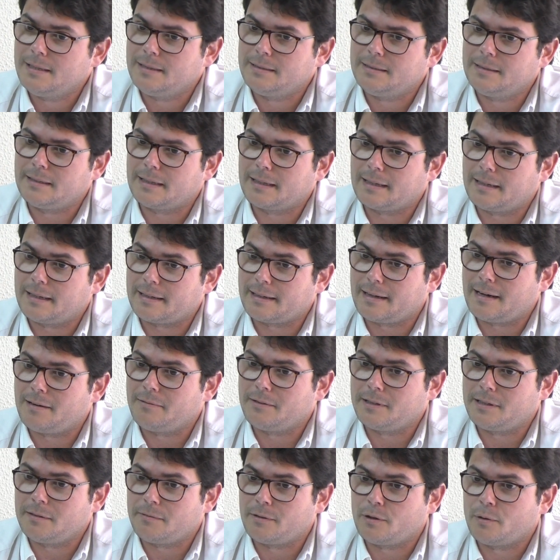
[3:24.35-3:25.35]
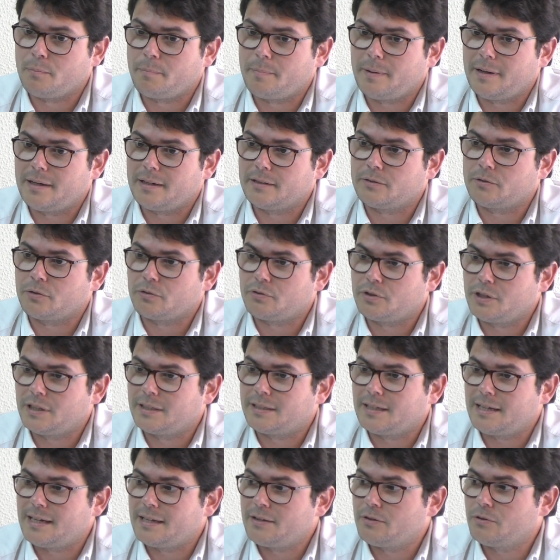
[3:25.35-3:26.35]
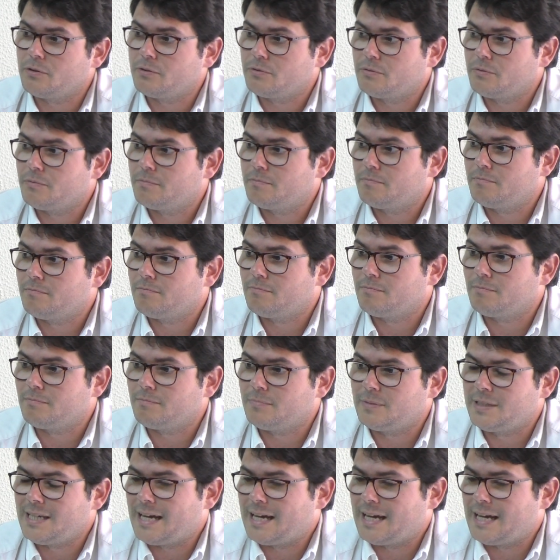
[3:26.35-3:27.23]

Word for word: de que el Real Betis Balompié en estos siete años mm,